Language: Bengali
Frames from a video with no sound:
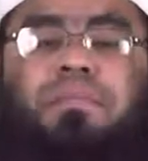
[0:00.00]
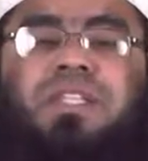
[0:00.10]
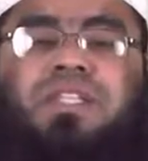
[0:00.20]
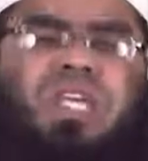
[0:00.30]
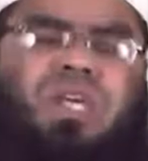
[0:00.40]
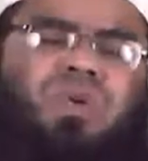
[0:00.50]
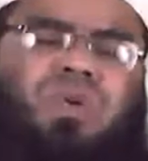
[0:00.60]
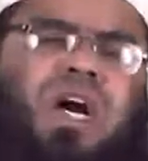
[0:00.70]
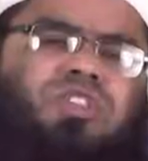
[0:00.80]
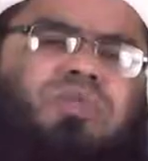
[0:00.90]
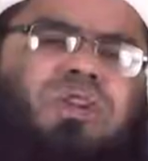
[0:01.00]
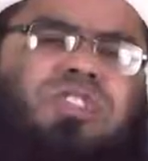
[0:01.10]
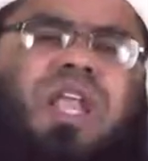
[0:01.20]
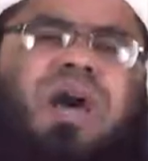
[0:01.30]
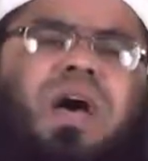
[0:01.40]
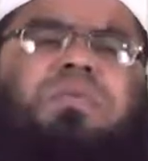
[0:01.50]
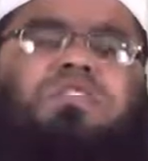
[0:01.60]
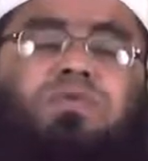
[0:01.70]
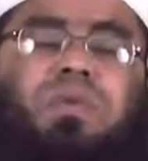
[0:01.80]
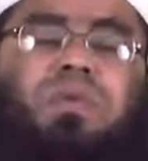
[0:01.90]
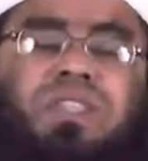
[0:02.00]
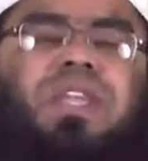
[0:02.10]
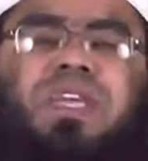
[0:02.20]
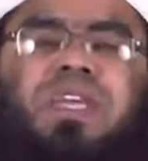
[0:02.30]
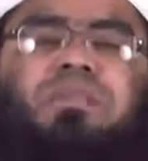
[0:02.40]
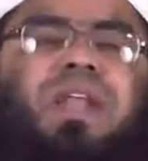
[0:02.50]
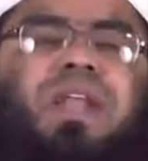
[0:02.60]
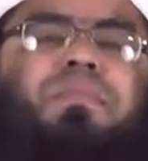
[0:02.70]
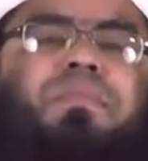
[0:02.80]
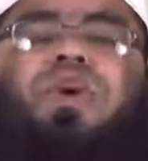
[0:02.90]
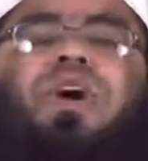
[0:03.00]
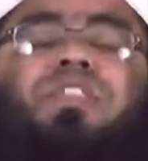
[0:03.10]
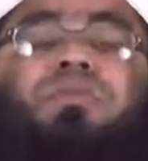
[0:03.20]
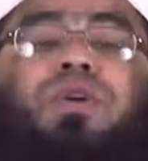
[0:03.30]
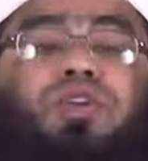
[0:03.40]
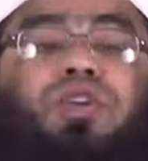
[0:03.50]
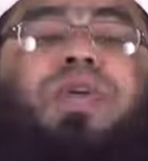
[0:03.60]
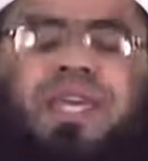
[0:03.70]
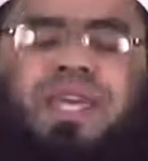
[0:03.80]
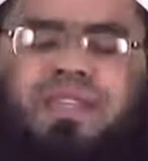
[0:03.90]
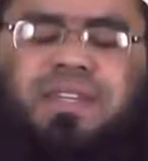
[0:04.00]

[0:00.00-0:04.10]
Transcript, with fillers: মান দিনুকা তোমার ইসলাম তোমার দিন কি মান নবীকা তোমার নবী কে